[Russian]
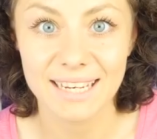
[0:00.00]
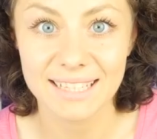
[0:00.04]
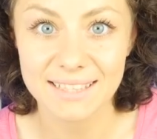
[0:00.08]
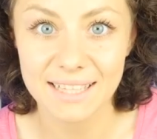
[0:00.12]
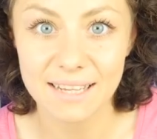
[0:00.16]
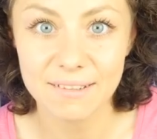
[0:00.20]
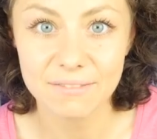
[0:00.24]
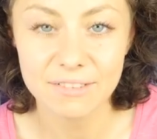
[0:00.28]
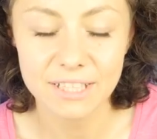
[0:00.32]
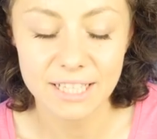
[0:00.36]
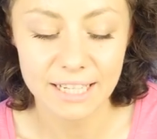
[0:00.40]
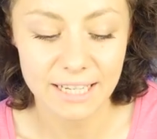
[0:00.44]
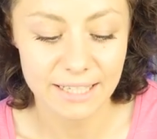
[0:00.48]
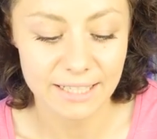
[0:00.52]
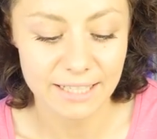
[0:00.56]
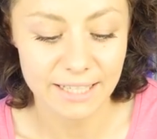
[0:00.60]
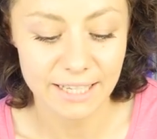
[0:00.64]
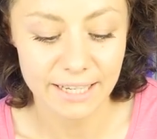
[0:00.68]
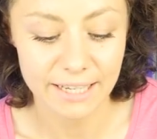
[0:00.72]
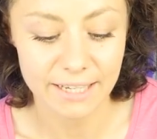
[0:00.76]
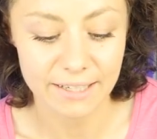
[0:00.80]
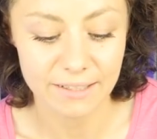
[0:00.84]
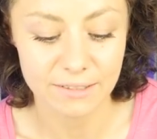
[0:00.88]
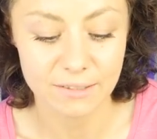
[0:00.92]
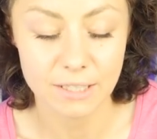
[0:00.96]
Главное
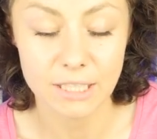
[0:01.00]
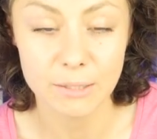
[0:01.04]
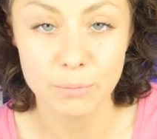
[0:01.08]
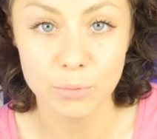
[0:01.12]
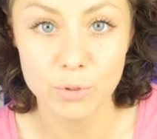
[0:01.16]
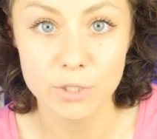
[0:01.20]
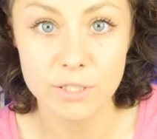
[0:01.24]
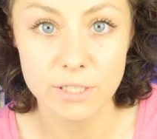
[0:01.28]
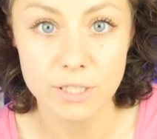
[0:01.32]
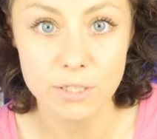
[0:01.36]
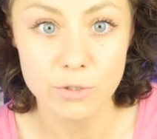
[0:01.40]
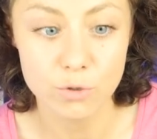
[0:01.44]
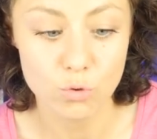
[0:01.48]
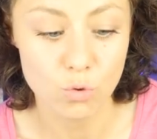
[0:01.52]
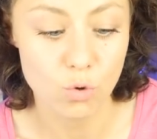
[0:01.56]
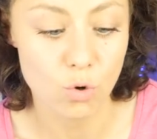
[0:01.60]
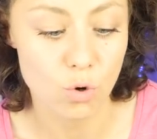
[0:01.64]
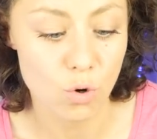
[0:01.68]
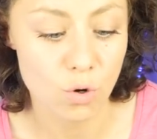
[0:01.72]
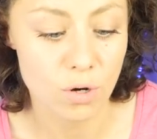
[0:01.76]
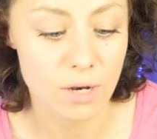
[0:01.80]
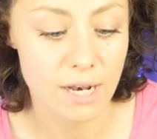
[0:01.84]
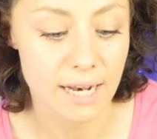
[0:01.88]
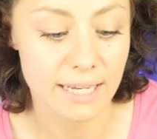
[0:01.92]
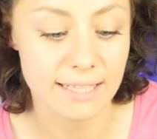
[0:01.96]
не отпустить
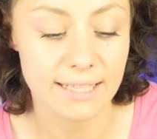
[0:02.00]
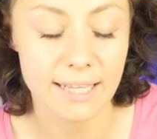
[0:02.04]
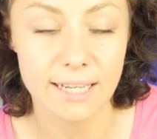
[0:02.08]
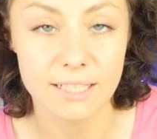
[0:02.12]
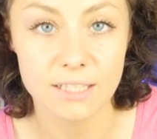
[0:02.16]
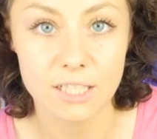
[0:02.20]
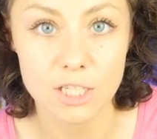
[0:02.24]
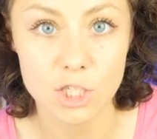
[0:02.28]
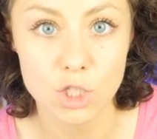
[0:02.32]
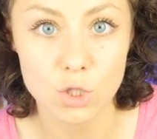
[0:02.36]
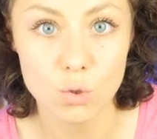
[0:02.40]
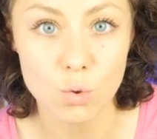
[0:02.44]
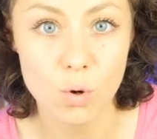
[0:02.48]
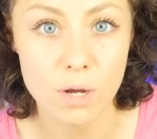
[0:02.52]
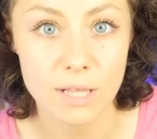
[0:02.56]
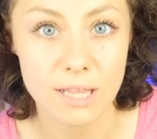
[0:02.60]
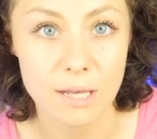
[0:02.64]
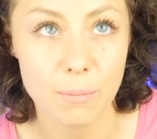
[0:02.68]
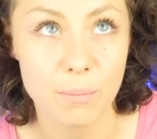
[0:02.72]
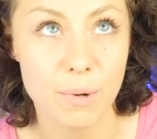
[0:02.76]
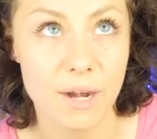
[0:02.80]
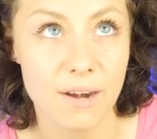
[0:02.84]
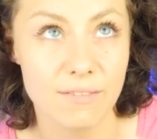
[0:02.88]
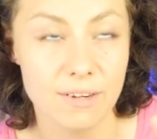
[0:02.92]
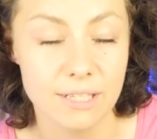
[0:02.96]
курок, когда эта штука
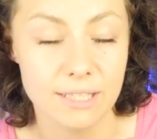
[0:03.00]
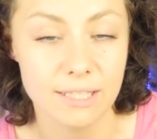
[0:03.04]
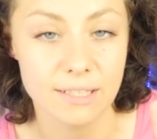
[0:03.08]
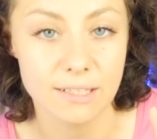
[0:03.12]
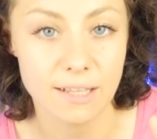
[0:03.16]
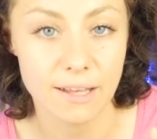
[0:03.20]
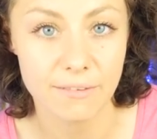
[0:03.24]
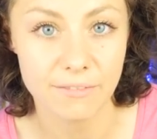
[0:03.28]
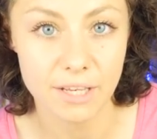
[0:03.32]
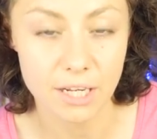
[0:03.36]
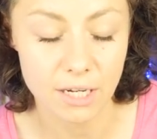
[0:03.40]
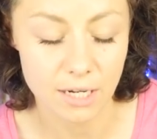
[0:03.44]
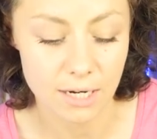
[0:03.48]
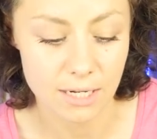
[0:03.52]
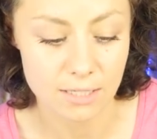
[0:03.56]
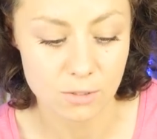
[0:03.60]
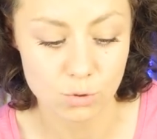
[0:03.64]
направлена наверх,